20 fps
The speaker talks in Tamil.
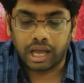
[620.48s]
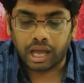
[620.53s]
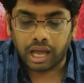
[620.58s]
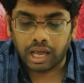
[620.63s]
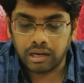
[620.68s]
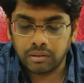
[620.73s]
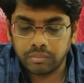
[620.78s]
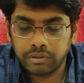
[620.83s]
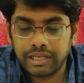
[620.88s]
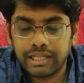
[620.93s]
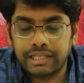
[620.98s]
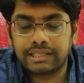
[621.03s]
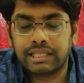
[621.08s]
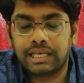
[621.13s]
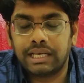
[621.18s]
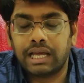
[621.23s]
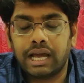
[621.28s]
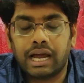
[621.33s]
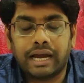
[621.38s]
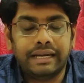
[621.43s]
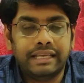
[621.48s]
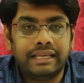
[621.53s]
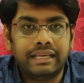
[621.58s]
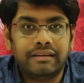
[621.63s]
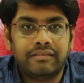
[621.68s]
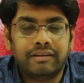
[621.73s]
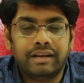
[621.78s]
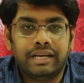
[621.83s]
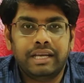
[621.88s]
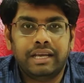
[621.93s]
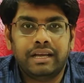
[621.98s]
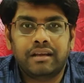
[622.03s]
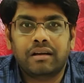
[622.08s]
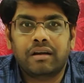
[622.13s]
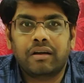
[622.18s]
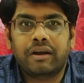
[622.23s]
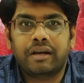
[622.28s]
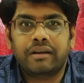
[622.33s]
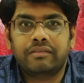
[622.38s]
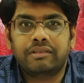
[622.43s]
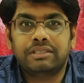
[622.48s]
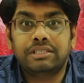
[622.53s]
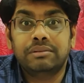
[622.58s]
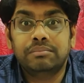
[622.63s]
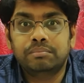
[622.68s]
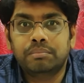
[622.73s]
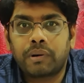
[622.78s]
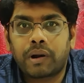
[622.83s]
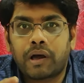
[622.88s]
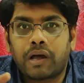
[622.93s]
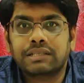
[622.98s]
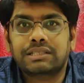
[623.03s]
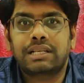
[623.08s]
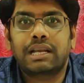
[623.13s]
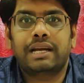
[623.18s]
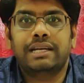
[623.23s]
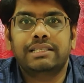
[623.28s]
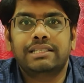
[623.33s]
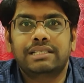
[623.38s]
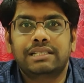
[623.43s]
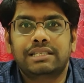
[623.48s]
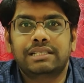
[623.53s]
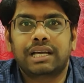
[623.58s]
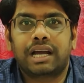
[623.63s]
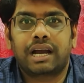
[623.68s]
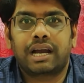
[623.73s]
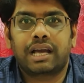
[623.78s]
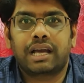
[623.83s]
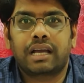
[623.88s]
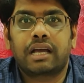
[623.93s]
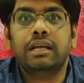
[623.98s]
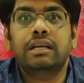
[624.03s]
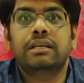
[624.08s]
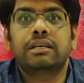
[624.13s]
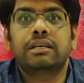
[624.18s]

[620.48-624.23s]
அலுமினியத்தில் அடிக்க வேண்டிய காயினை வந்து பிராஸில் அடிச்சிருந்தாங்கனாக்கா